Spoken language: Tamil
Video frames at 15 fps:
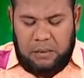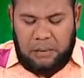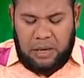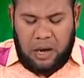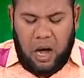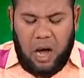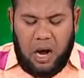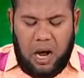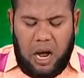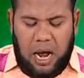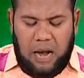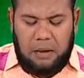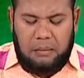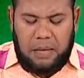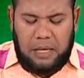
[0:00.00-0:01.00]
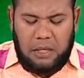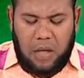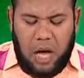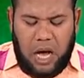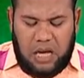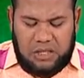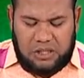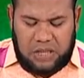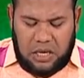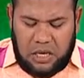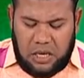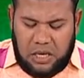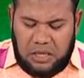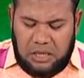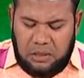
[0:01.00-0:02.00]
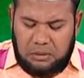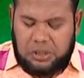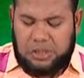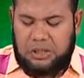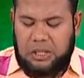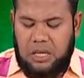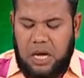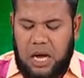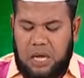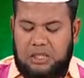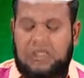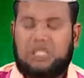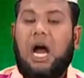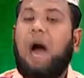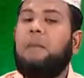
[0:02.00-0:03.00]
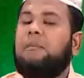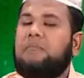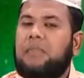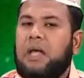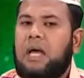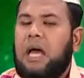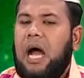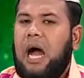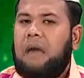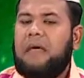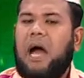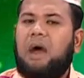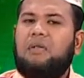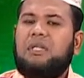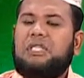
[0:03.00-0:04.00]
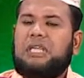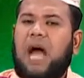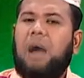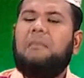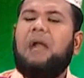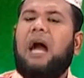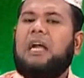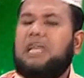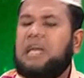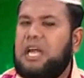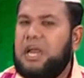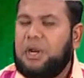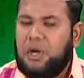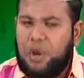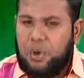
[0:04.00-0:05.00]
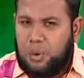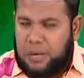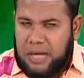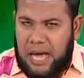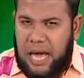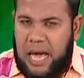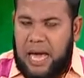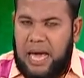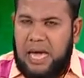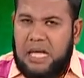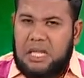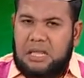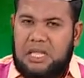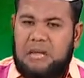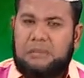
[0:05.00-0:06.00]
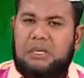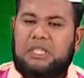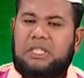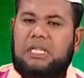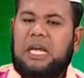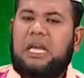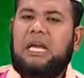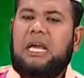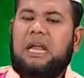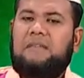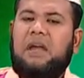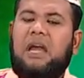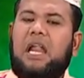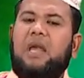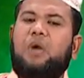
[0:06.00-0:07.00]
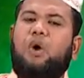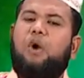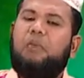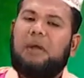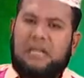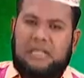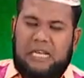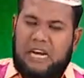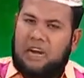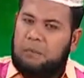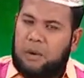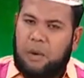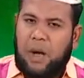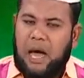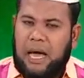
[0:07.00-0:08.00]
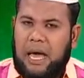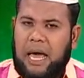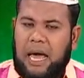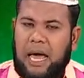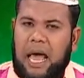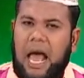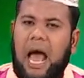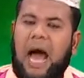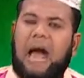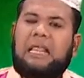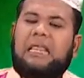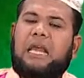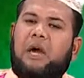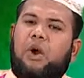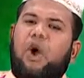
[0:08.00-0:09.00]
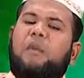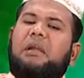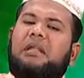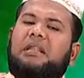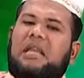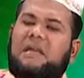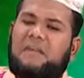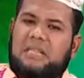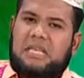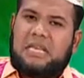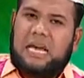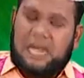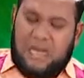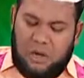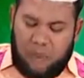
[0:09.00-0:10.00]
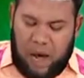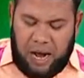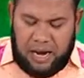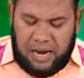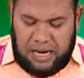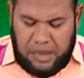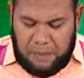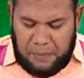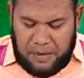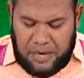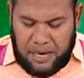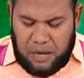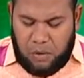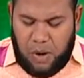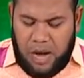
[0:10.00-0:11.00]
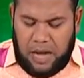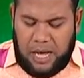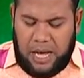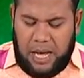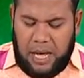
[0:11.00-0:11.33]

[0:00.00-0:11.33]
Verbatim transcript: மினாரா அல் பைலா ஷரகை திமிஷ் அஷாம் அதாவது ஷாம் நாட்டில் இருக்கக்கூடிய திமிஷ்க் என்கிற வெள்ளை கோபுரத்தில் என்ன பண்ணுவாங்க அந்த கோபுரத்தில் வந்து இறங்குவார்கள் எப்படி இறங்குவாங்க